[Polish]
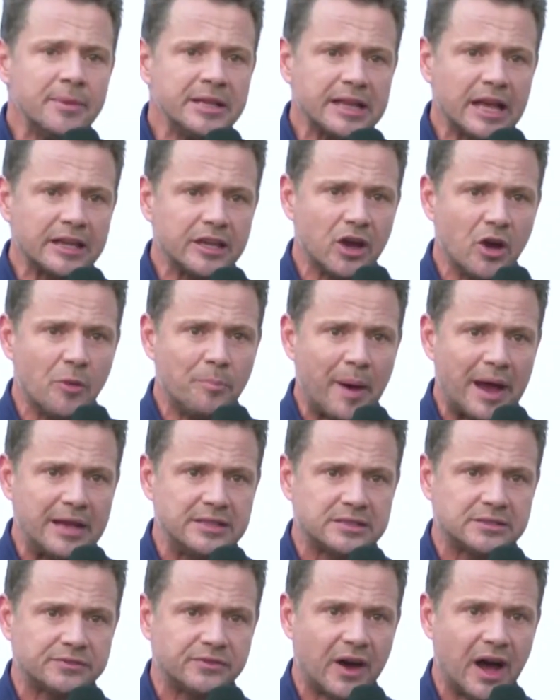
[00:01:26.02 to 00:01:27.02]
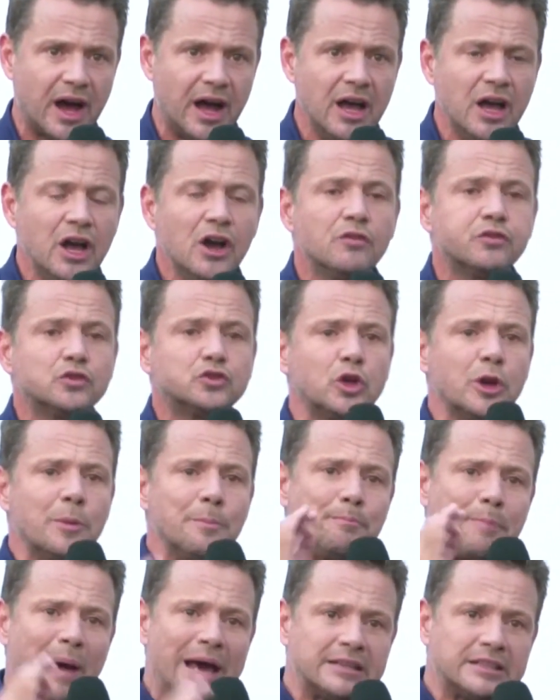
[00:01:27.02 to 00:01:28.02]
nie chcemy takiego państwa, w
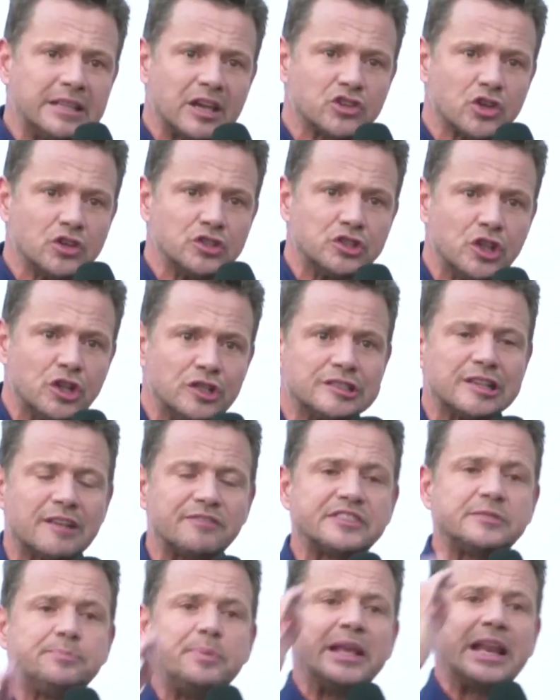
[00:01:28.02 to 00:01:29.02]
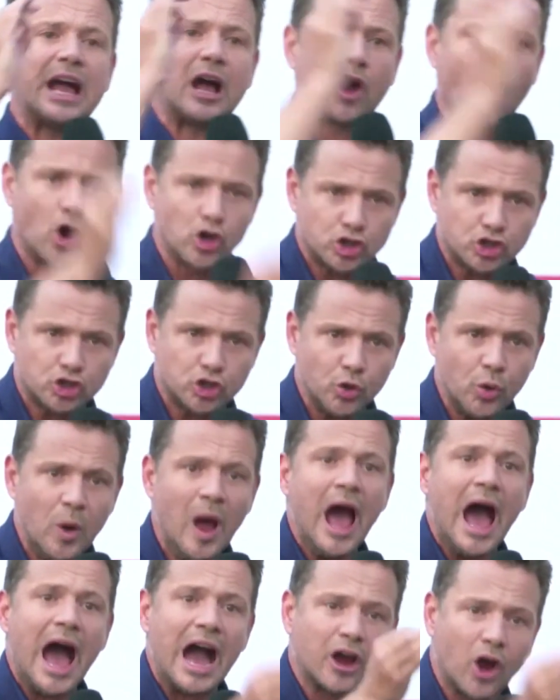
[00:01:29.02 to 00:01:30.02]
którym partia rządząca wspiera
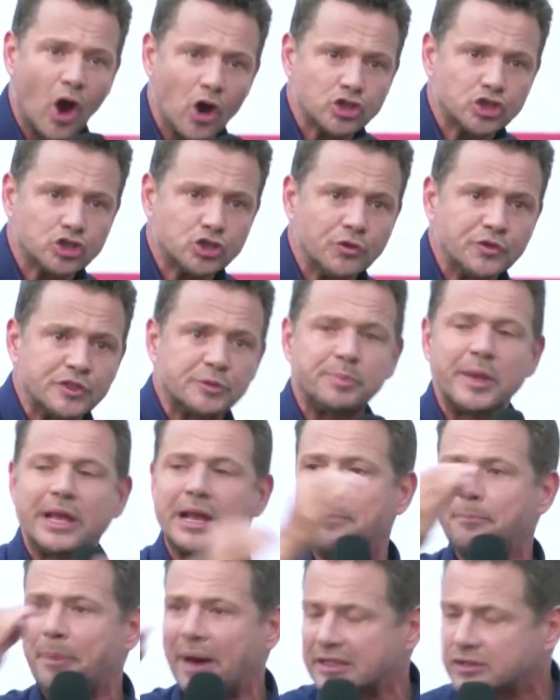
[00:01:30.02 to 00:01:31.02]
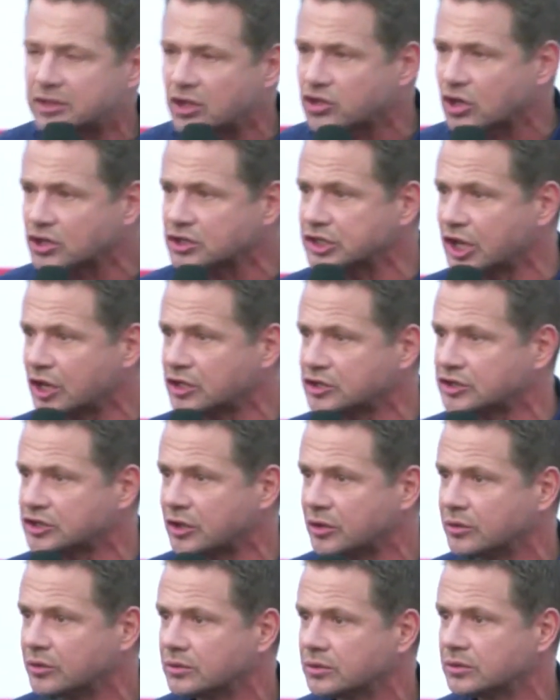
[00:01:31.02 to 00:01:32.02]
Kościół, a Kościół wspiera partię
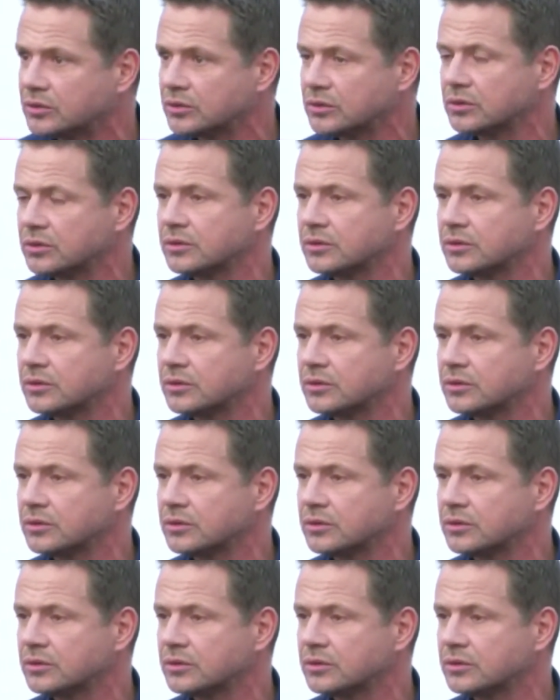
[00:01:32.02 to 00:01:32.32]
rządzącą.